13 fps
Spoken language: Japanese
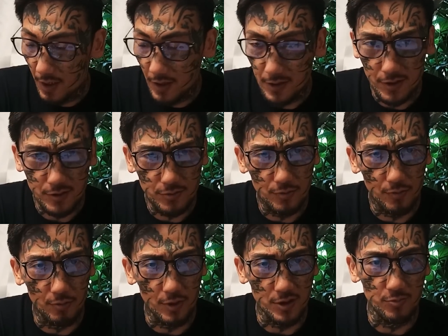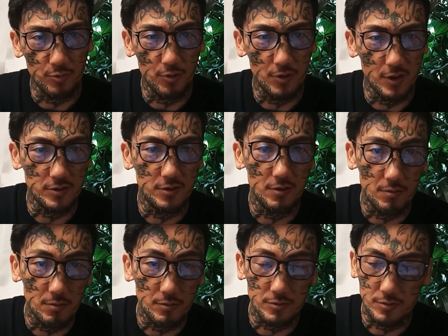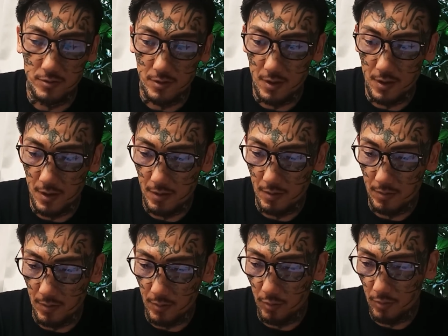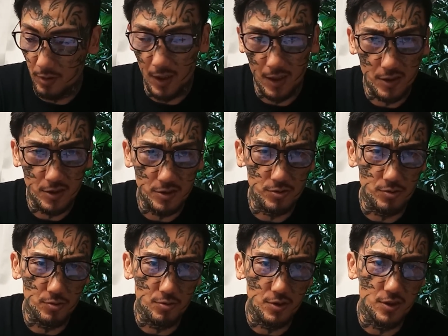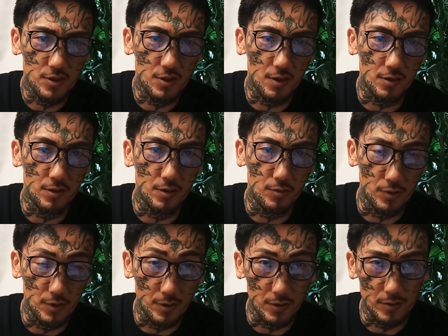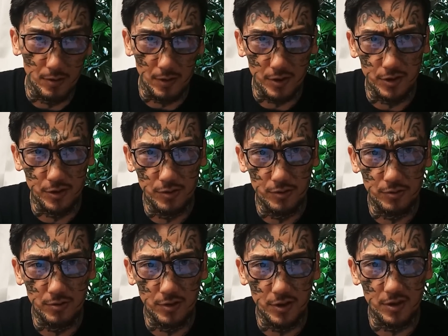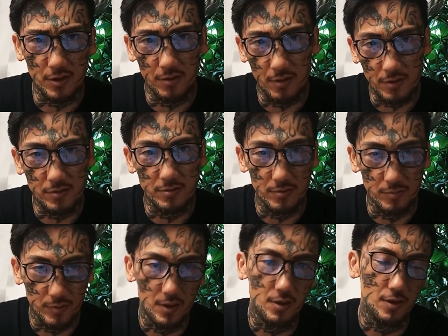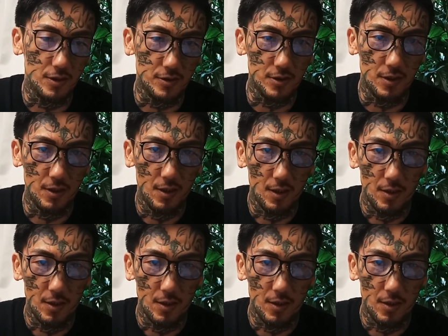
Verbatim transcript: 足立区の方が地元なんですけど、つって、国会議事堂に行きたかったのに、なんか新宿に来ちゃったっす、みたいな感じ